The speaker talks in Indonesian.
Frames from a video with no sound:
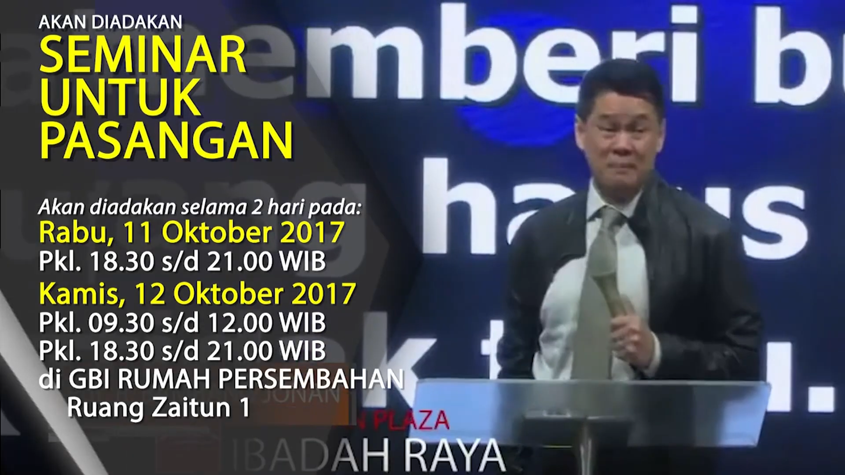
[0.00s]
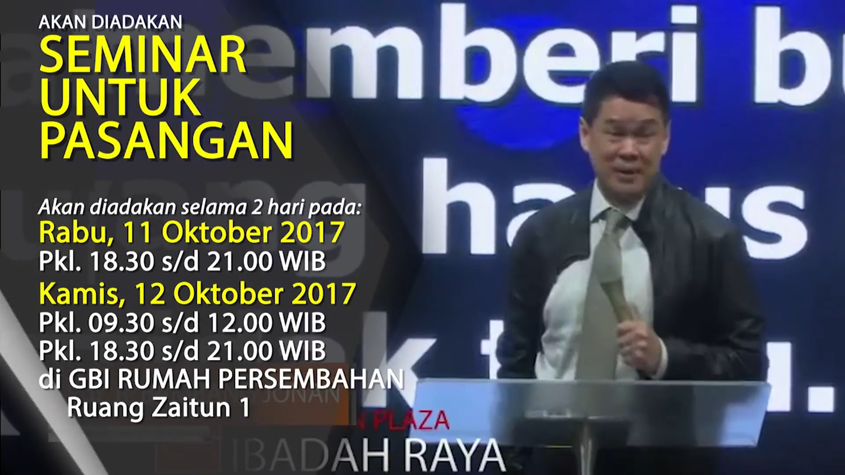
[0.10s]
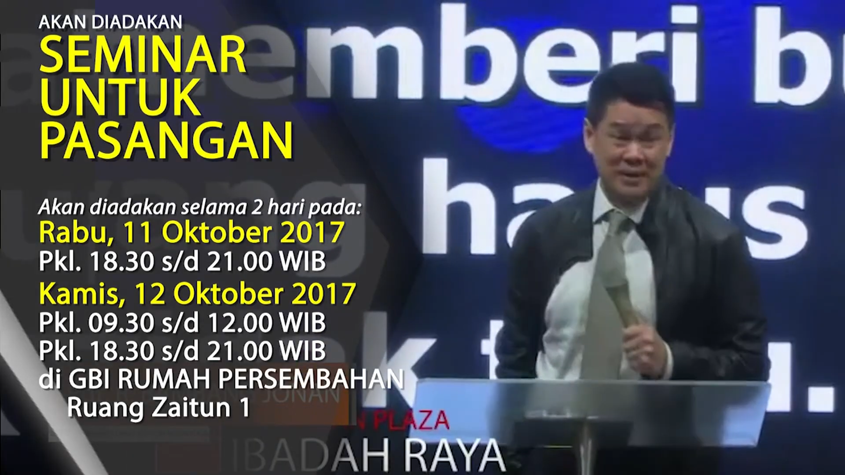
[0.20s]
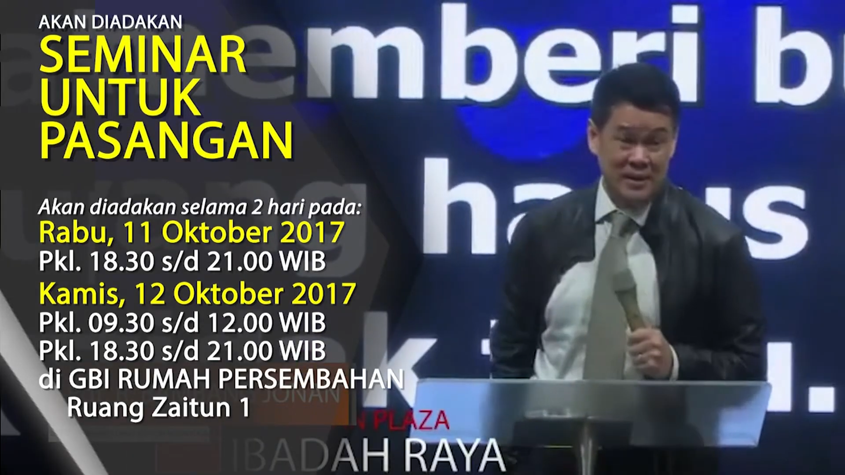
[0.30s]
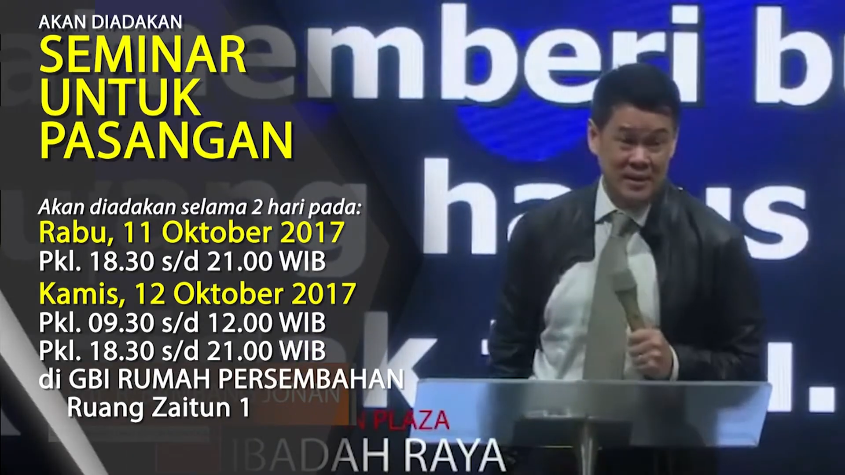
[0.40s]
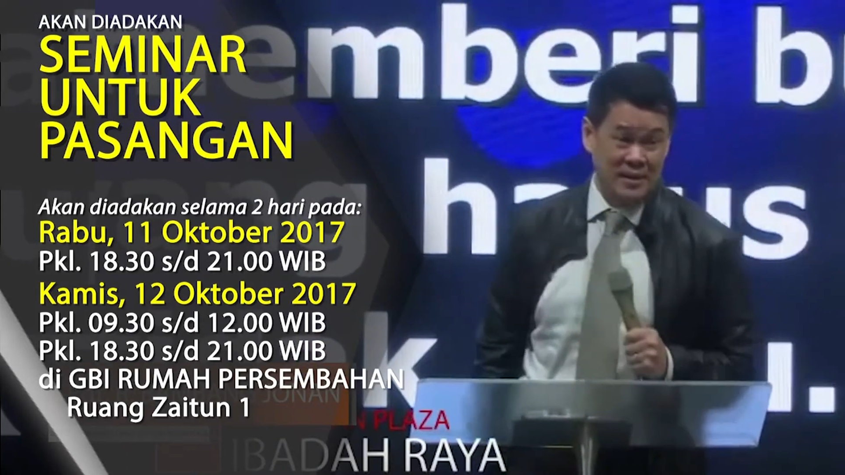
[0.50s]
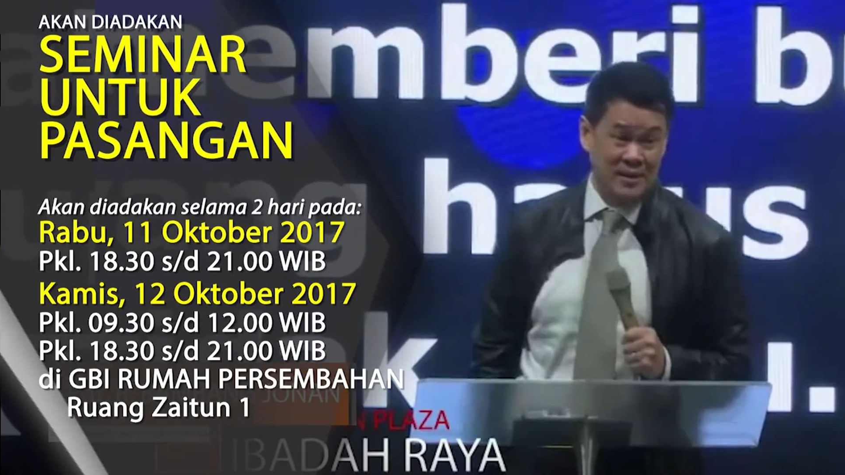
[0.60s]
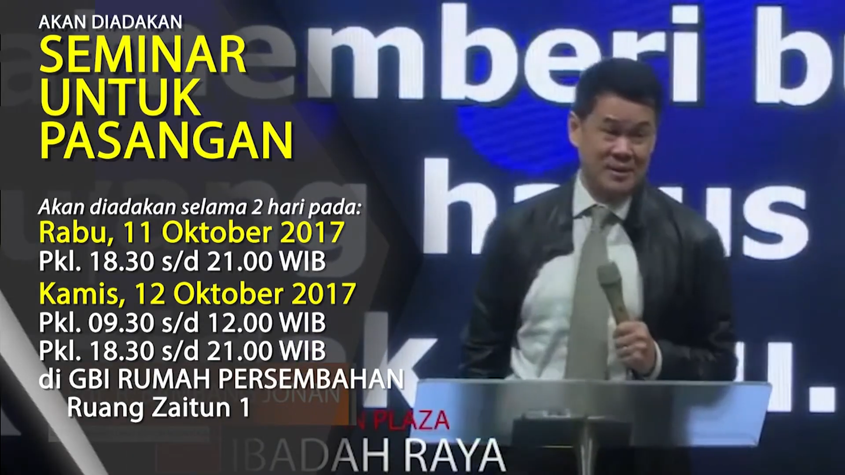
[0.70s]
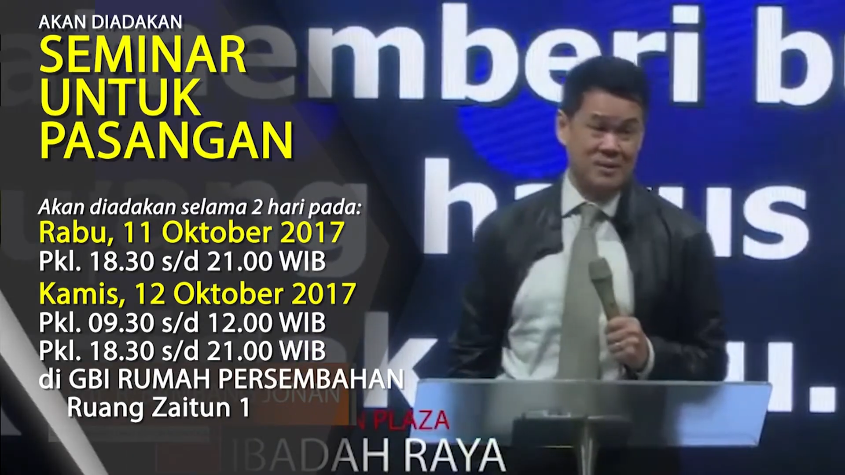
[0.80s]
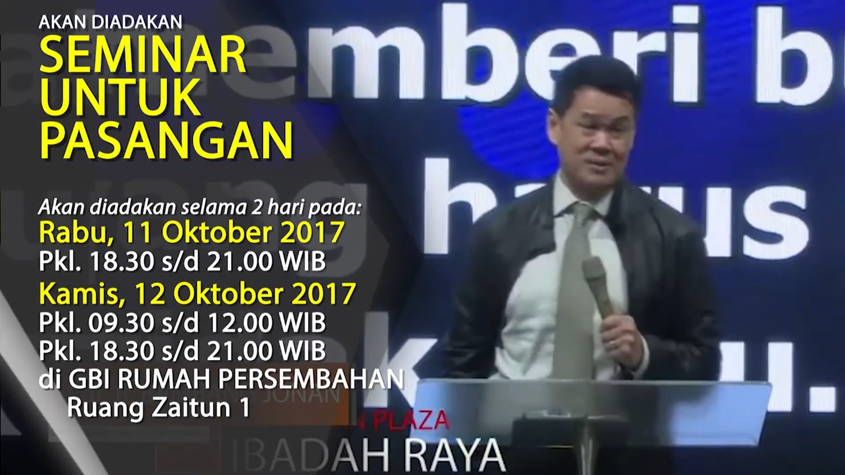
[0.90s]
Bambang
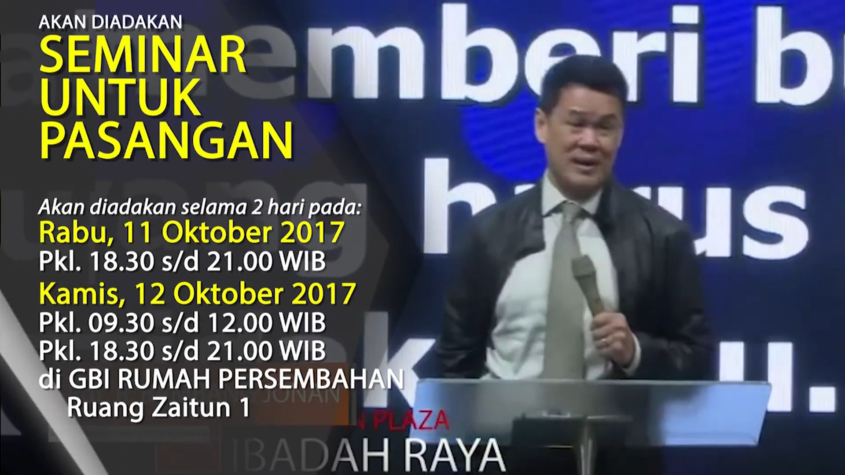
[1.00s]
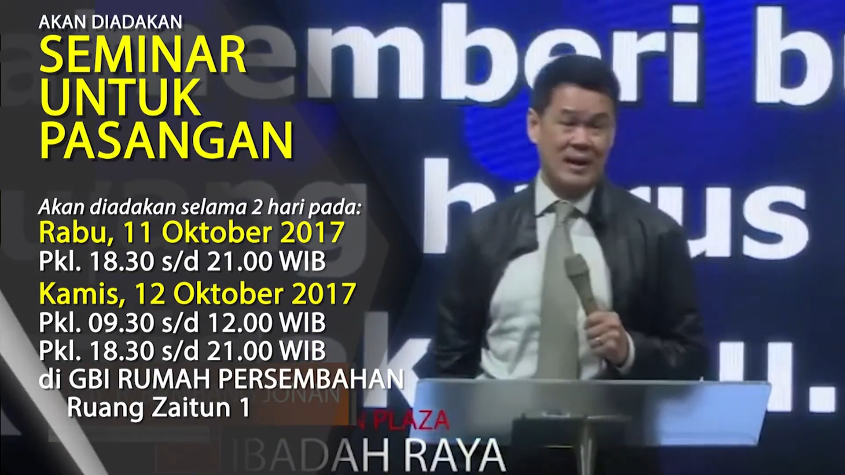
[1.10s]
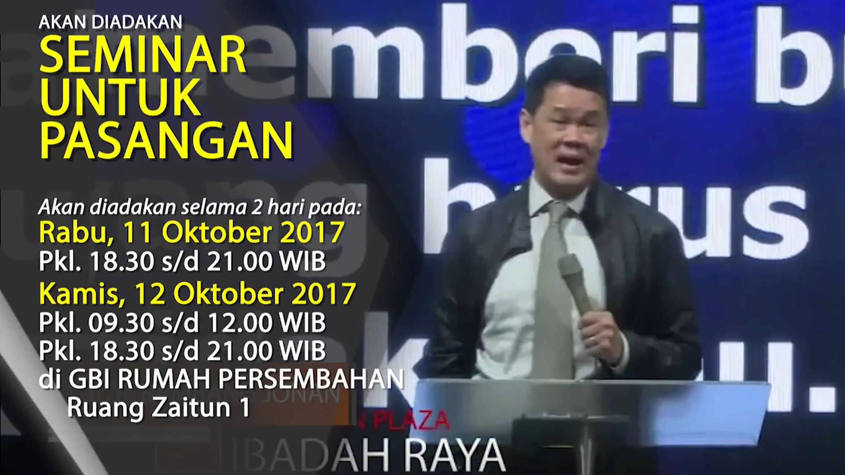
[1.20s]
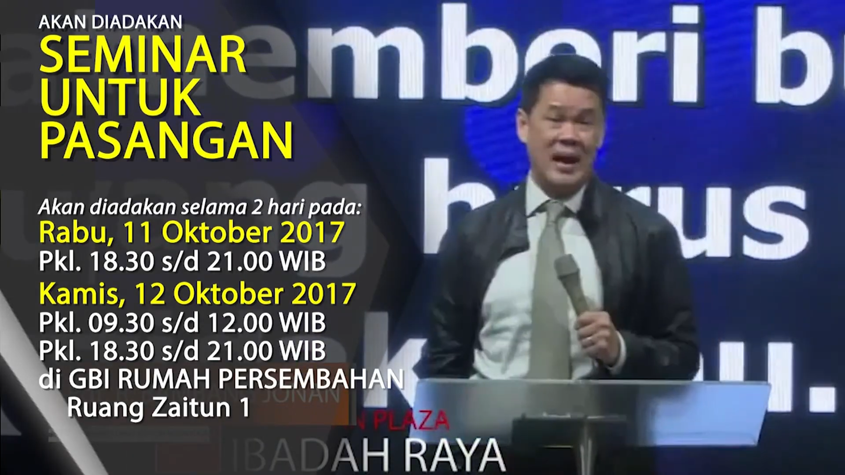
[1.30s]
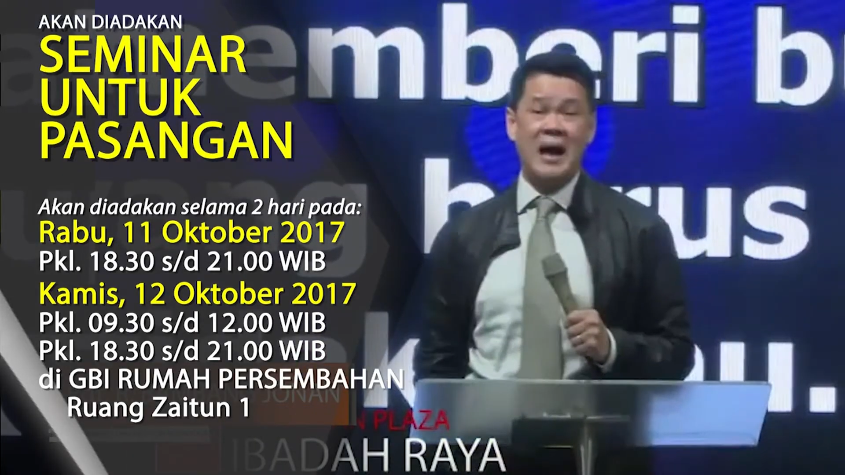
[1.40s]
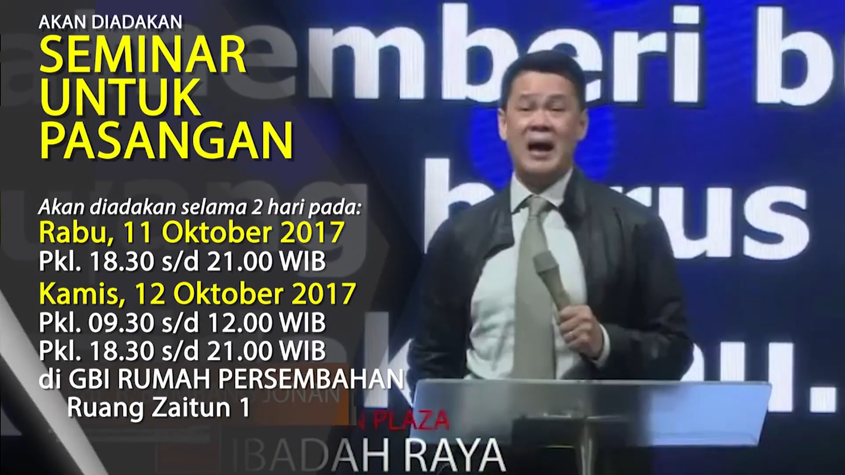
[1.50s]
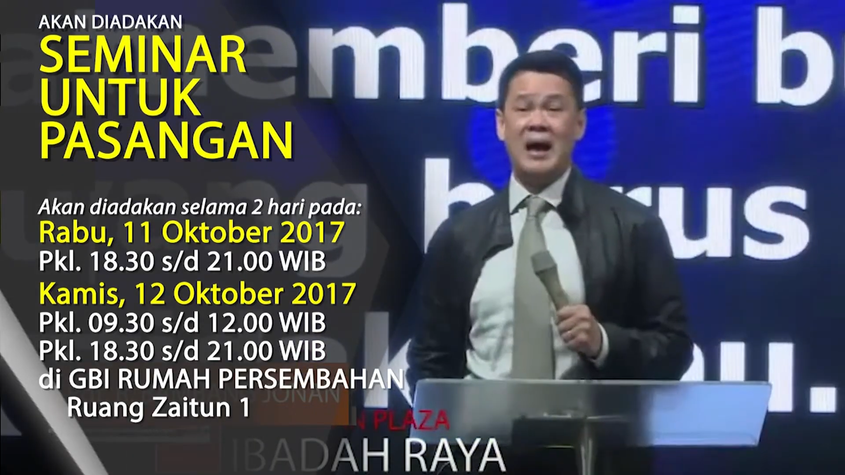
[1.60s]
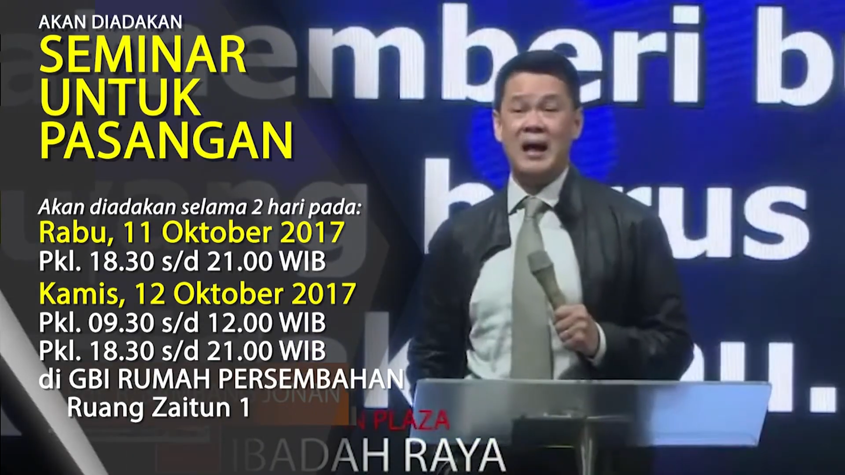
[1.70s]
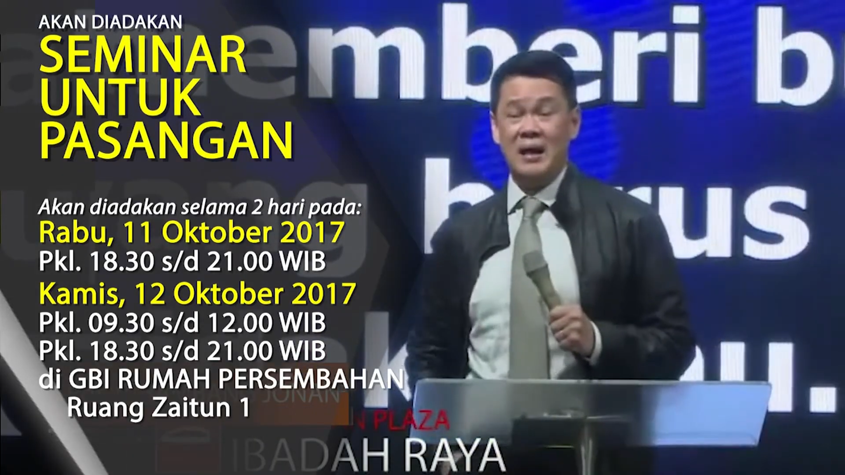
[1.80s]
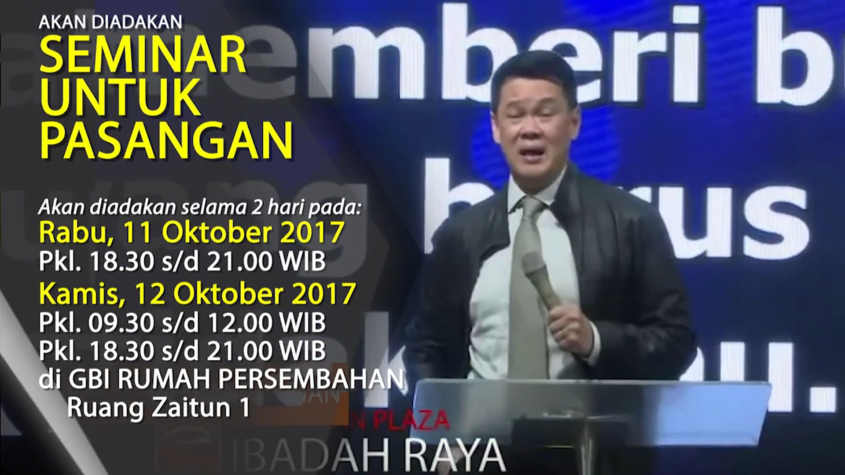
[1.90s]
Yonan.
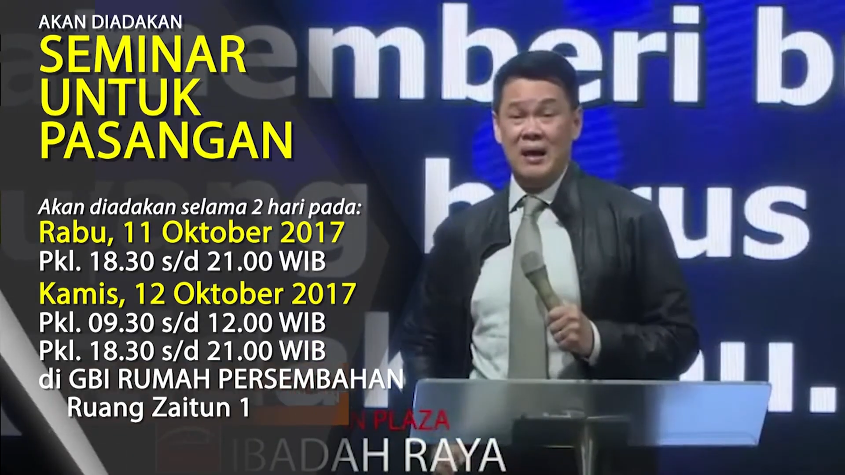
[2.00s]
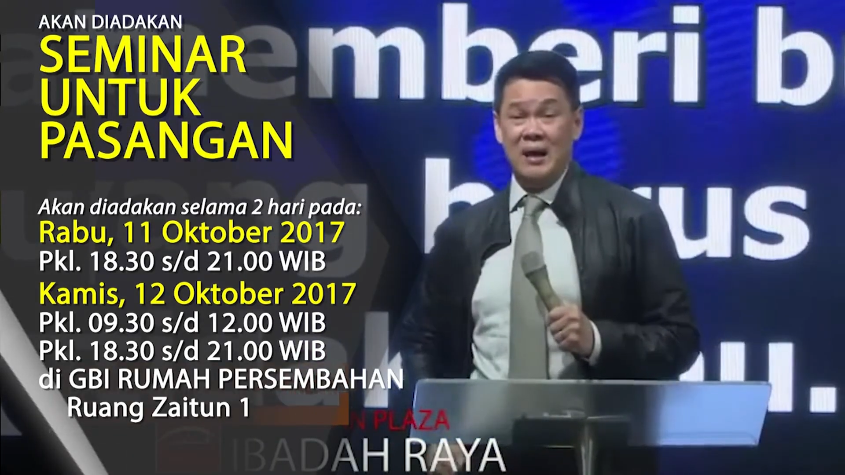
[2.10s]
Seminar ini